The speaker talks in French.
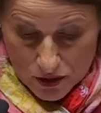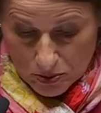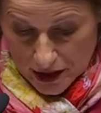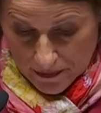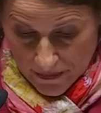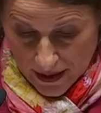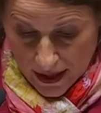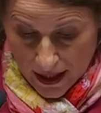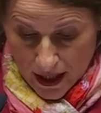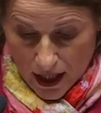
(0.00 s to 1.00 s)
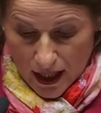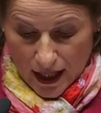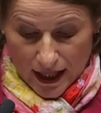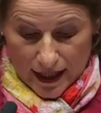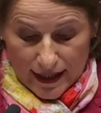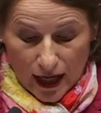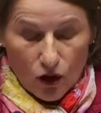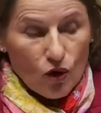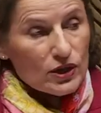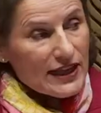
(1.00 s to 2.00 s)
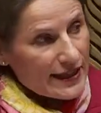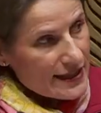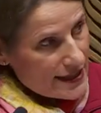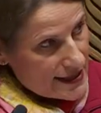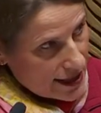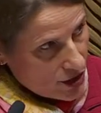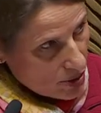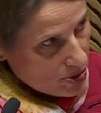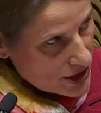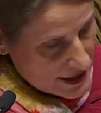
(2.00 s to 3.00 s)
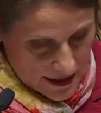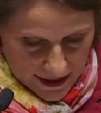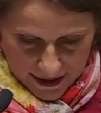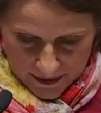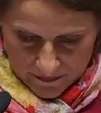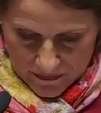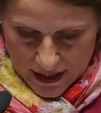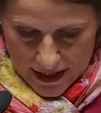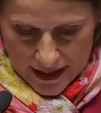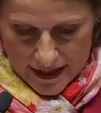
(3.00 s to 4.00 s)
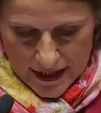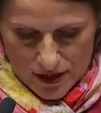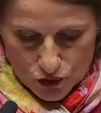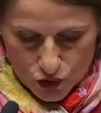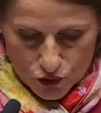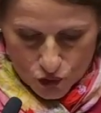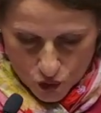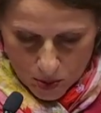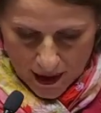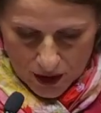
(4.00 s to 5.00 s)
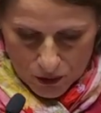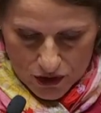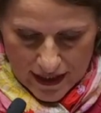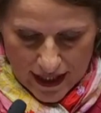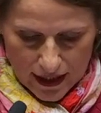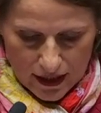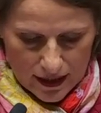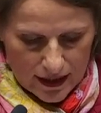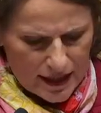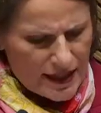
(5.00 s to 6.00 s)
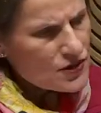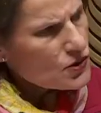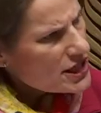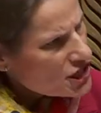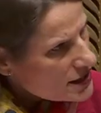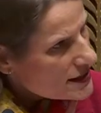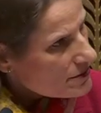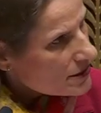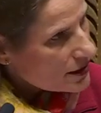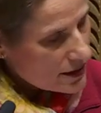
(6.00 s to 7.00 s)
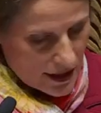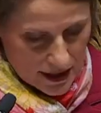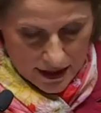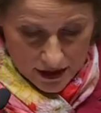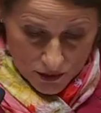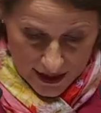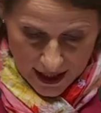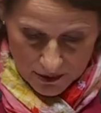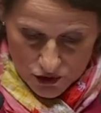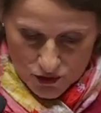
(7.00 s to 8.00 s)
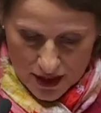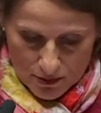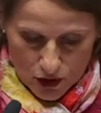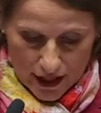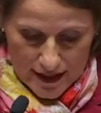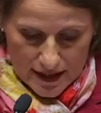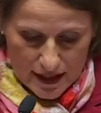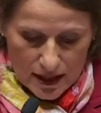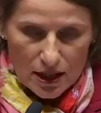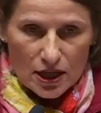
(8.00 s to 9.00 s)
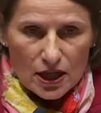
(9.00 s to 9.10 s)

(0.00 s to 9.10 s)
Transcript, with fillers: Assemblée. Car au-delà des désaccords politiques qui existent entre nos groupes parlementaires, qui sont légitimes et souhaitables dans une démocratie,